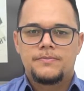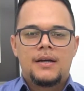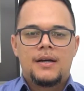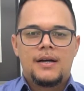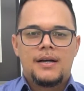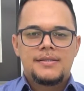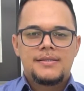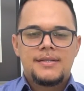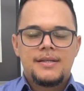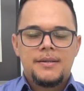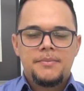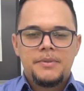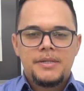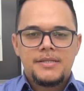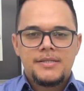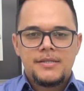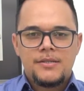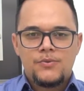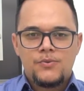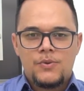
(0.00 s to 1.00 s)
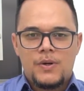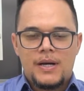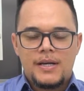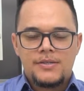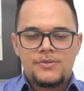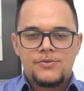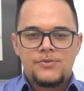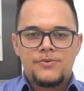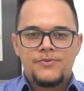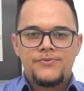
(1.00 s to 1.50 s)
As lâminas atuais
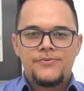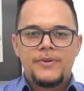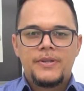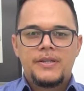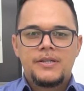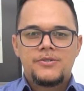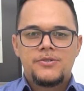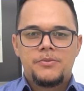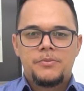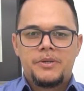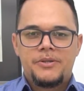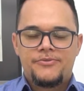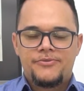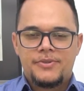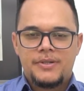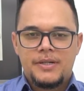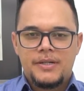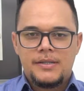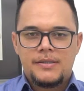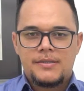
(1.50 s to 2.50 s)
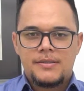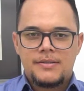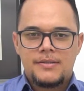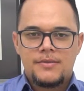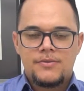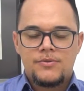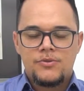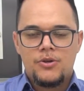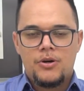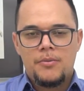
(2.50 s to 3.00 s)
com fitas lubrificantes,
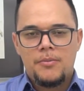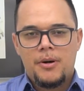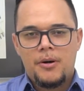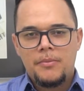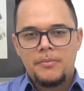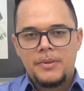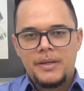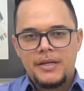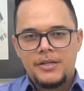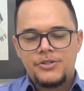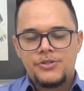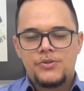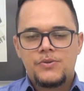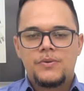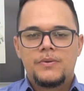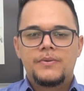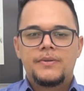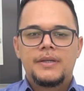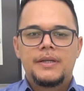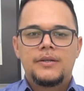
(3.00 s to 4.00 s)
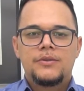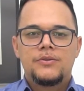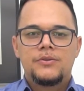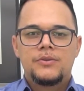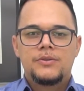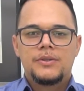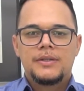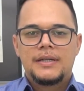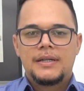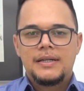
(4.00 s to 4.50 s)
normalmente contendo
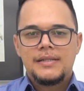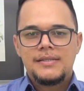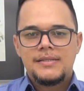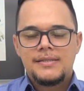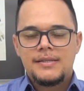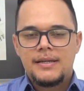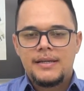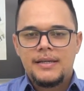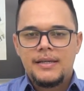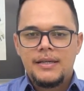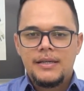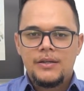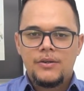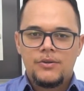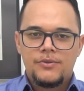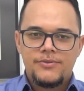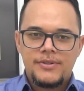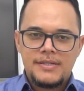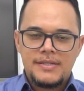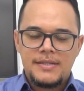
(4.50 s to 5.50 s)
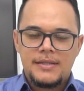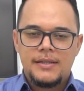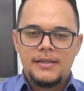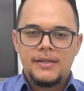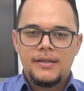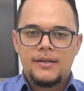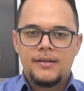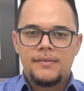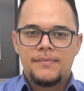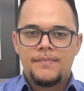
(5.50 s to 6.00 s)
glicerina ou
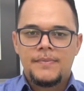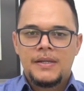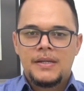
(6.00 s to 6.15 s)
vaselina,